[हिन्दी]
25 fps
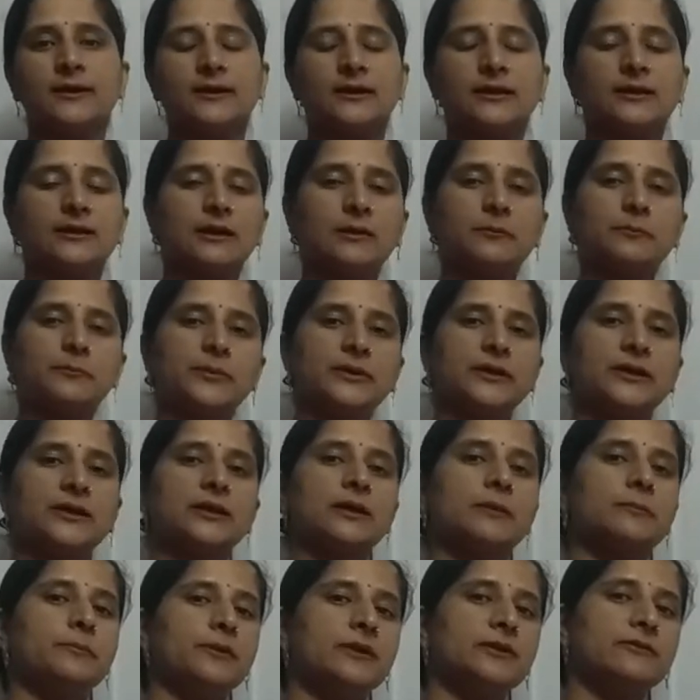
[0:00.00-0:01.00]
कि कंपनी
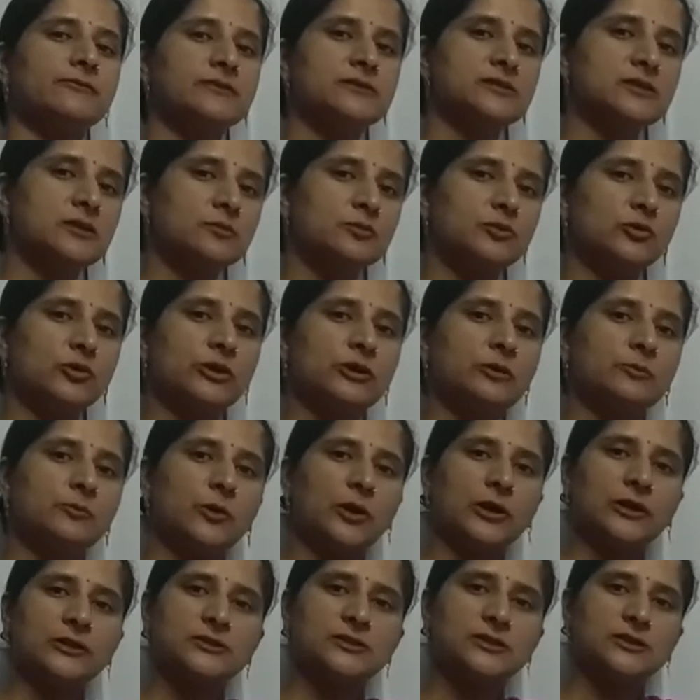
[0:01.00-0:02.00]
अपनी विसल ब्लोइंग
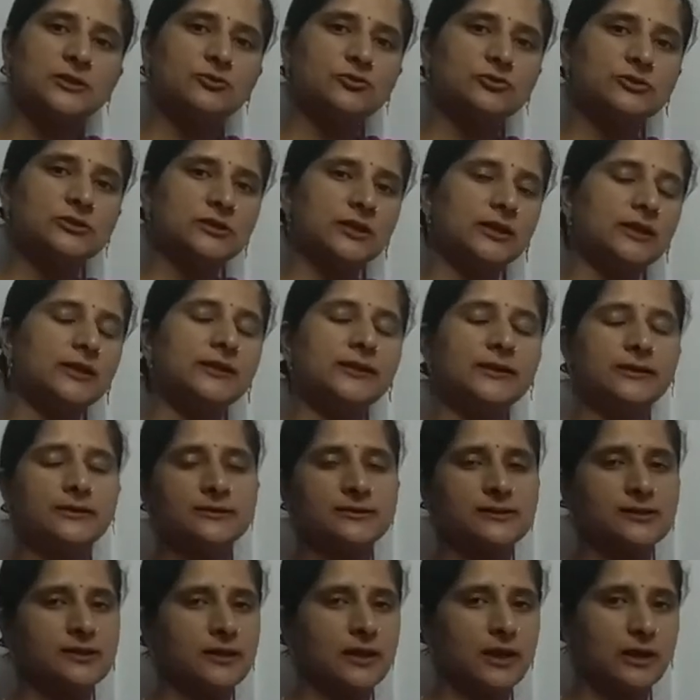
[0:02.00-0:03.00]
पॉलिसी को सही
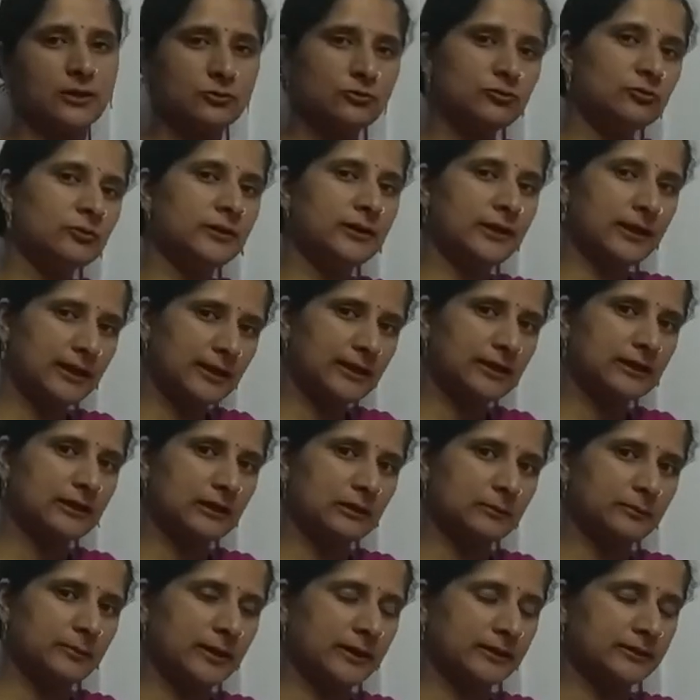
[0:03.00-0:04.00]
ढंग से लागू नहीं
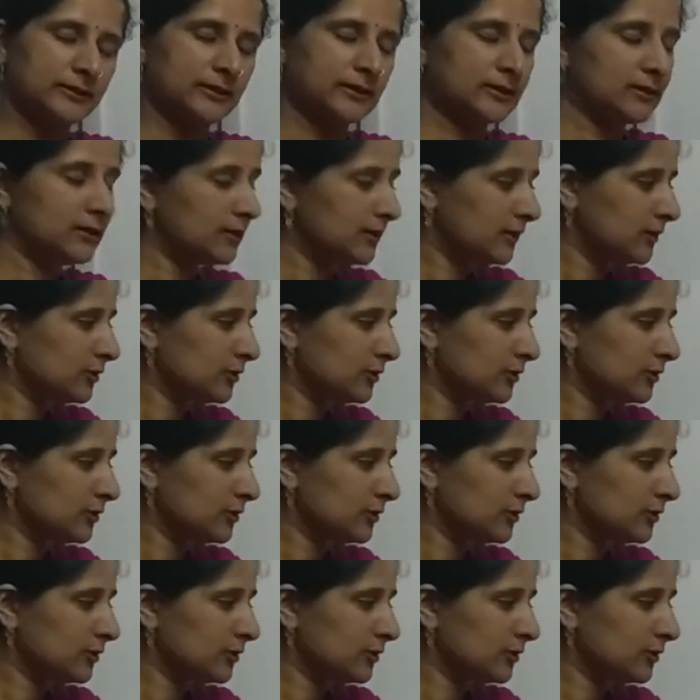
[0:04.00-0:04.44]
कर पाती